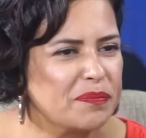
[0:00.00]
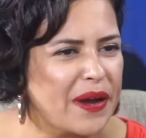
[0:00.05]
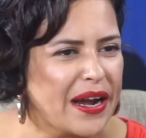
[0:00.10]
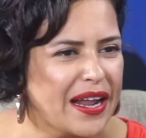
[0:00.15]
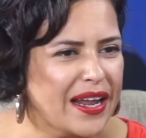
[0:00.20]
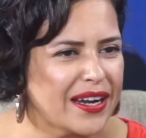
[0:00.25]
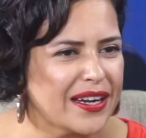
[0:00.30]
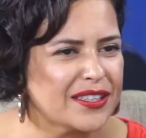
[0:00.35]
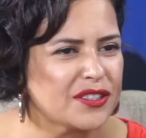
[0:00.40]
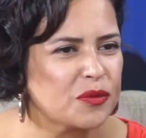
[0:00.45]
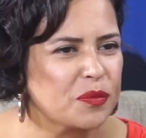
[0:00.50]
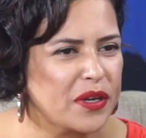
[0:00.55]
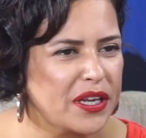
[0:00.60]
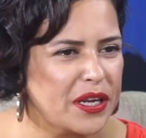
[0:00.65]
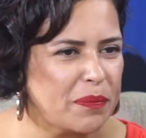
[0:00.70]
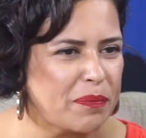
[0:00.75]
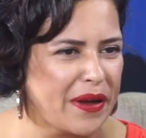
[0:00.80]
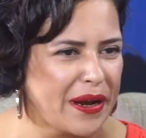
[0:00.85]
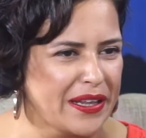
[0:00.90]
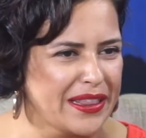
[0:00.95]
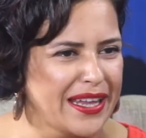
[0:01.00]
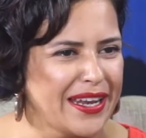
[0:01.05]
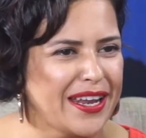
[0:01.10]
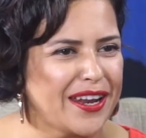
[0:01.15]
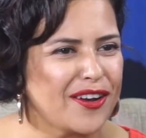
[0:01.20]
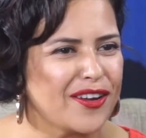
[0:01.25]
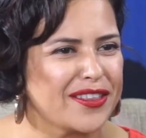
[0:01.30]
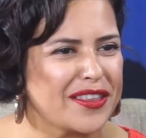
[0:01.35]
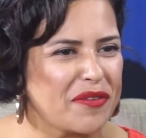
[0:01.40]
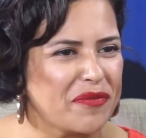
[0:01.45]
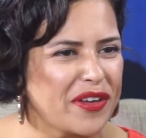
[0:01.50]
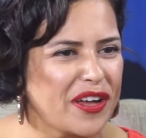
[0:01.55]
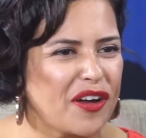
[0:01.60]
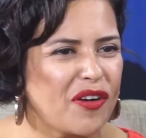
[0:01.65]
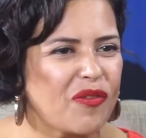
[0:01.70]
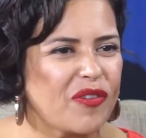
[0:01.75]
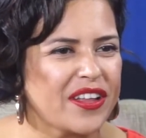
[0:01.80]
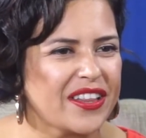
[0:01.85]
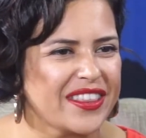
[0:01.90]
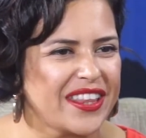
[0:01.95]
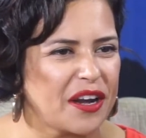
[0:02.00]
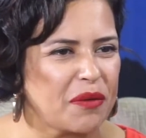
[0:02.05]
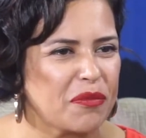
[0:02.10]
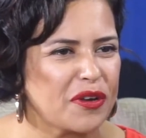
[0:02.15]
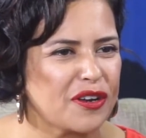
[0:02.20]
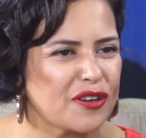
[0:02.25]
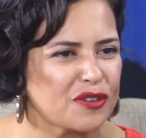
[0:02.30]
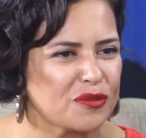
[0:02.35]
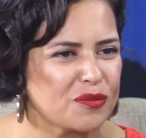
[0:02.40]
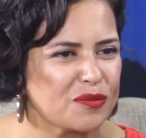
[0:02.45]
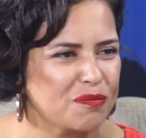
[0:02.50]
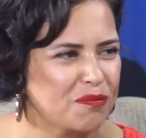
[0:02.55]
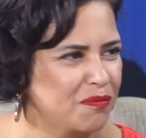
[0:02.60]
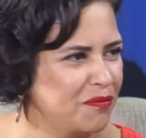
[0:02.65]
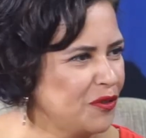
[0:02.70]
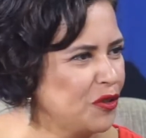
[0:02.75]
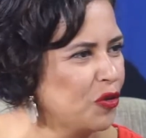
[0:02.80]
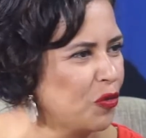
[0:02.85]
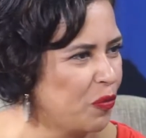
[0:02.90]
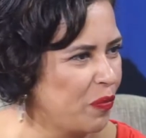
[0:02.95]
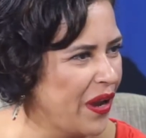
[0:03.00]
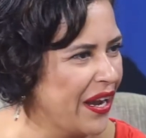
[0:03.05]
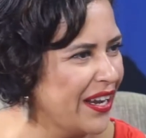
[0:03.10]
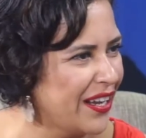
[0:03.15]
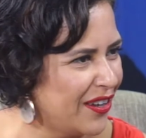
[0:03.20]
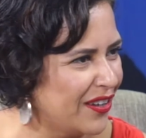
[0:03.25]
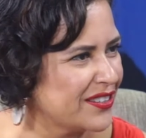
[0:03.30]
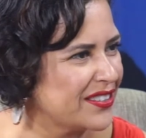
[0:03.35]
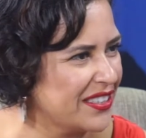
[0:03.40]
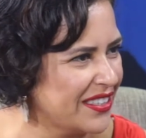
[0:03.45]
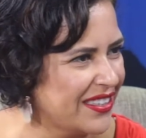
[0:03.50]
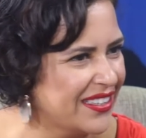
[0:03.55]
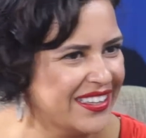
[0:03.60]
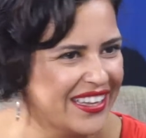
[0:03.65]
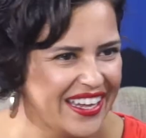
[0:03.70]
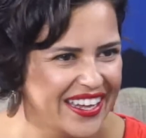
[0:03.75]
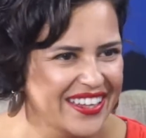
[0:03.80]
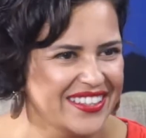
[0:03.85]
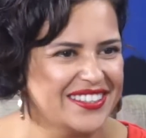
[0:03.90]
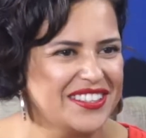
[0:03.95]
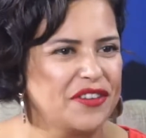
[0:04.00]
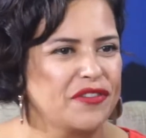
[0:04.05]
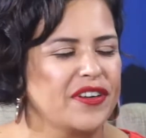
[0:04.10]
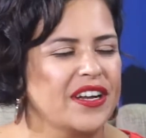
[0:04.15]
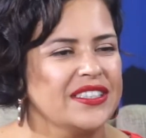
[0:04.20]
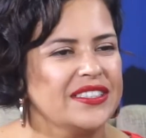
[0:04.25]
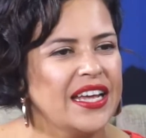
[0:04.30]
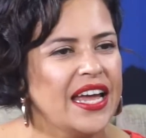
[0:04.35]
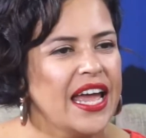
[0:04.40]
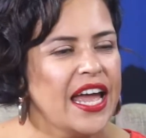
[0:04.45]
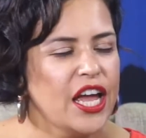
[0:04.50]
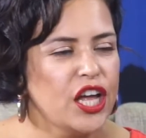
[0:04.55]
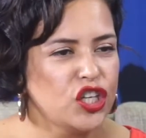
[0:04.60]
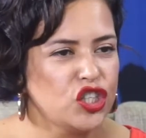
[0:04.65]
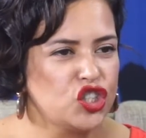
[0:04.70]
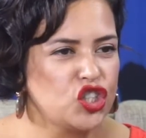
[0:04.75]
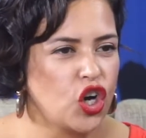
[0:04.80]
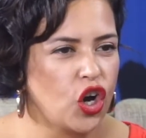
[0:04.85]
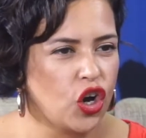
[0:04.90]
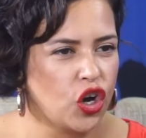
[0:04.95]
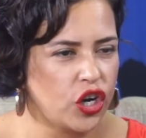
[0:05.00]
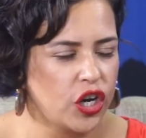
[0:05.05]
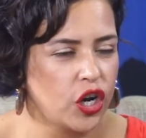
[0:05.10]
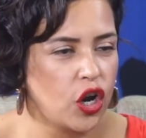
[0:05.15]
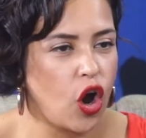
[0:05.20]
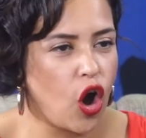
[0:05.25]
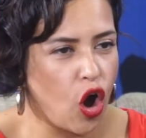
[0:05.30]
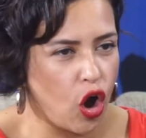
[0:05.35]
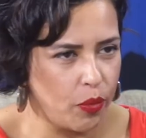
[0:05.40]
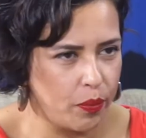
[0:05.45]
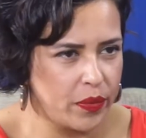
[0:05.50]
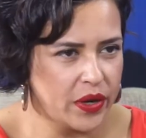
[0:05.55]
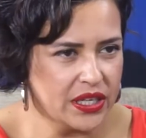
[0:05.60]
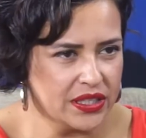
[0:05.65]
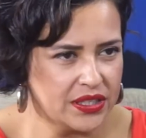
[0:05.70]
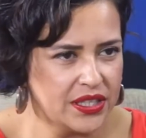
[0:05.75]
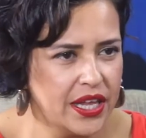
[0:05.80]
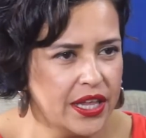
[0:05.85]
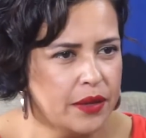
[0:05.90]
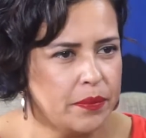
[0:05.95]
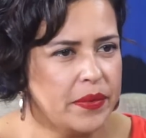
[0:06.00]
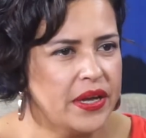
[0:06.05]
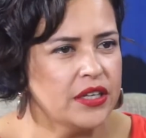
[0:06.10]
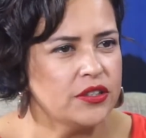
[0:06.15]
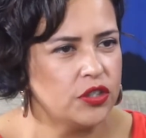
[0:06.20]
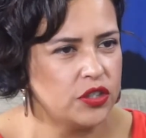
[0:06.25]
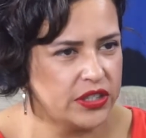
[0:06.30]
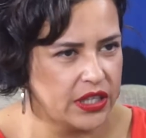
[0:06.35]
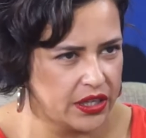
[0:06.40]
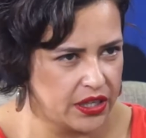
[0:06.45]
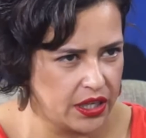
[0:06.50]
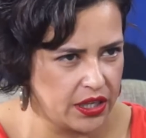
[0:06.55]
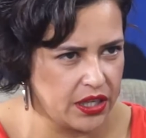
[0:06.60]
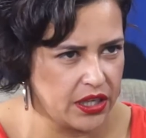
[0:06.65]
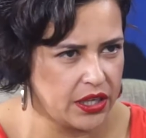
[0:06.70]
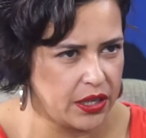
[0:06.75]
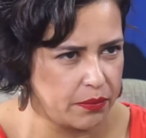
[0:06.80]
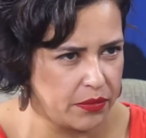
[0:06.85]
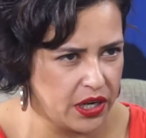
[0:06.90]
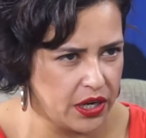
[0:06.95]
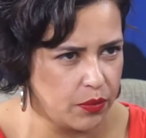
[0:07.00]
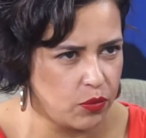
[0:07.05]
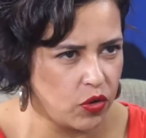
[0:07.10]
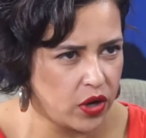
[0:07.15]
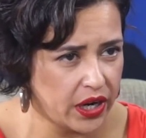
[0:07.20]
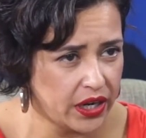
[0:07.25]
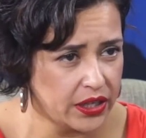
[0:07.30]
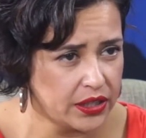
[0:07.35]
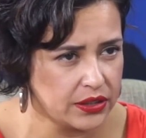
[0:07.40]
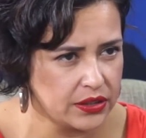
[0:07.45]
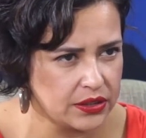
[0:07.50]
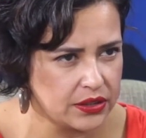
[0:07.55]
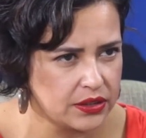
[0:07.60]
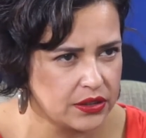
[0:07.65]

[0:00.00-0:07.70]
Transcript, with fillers: para resumir y para tenerlo también como en términos numéricos y de cifras, ¿son hombres nada más o se atiende también a mujeres?